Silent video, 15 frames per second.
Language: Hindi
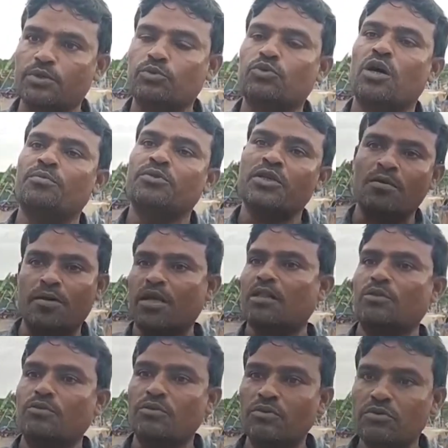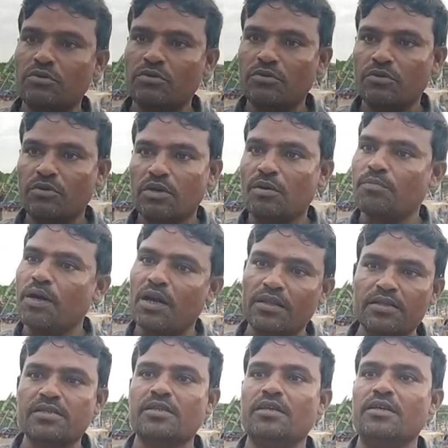के आए तो, तो हम जेल में डाल दो हम
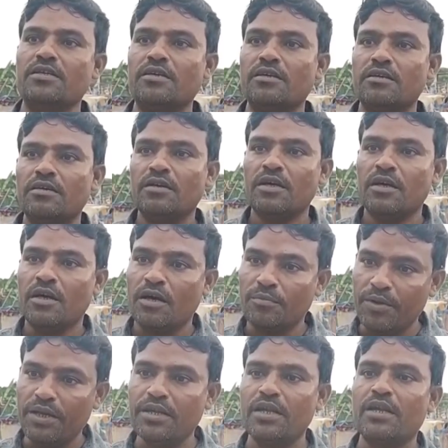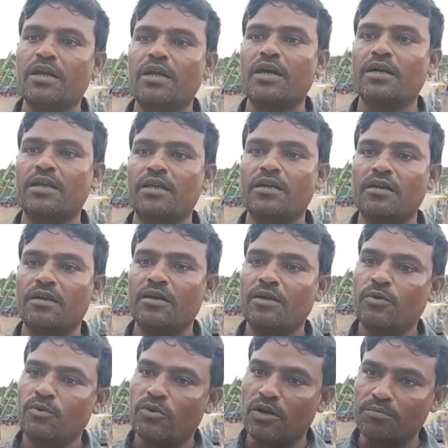बांग्लादेश के नहीं है हम इंडियन का नागरिक है
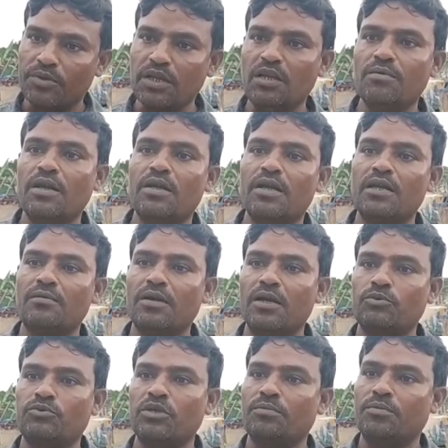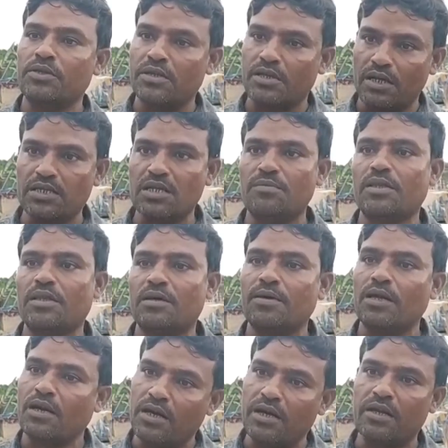और हम दिल्ली वाला रहने वाला उत्तर प्रदेश गाजियाबाद का
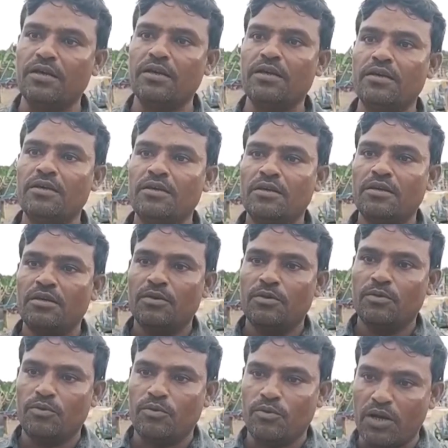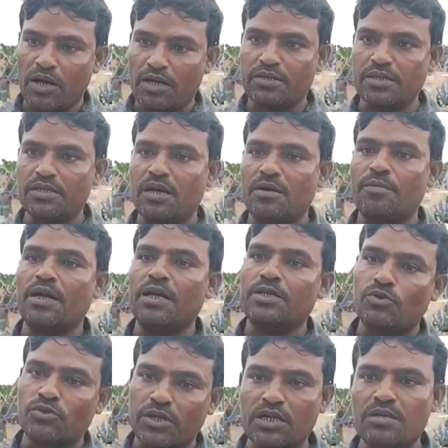हमारा घर है और हर चीज़
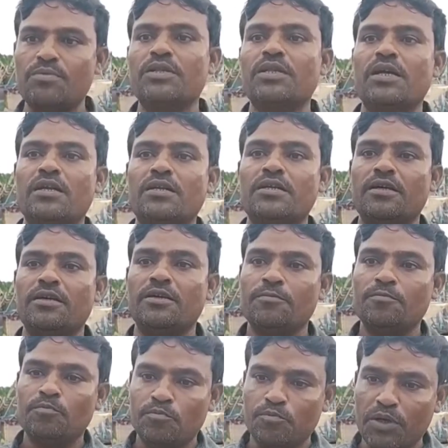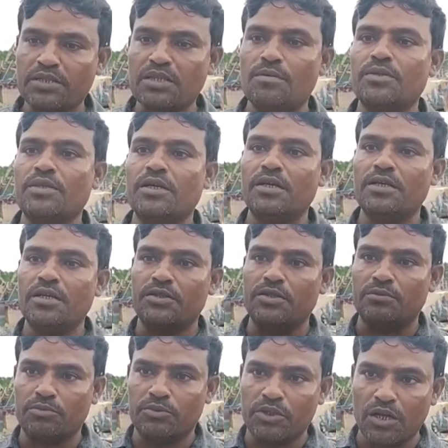हमारे स्कूल सर्टिफिकेट देख लिए पैसा नंबर देख लिए
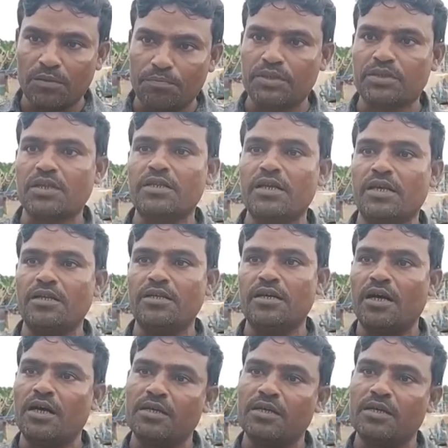जन्म पत्री देख लिए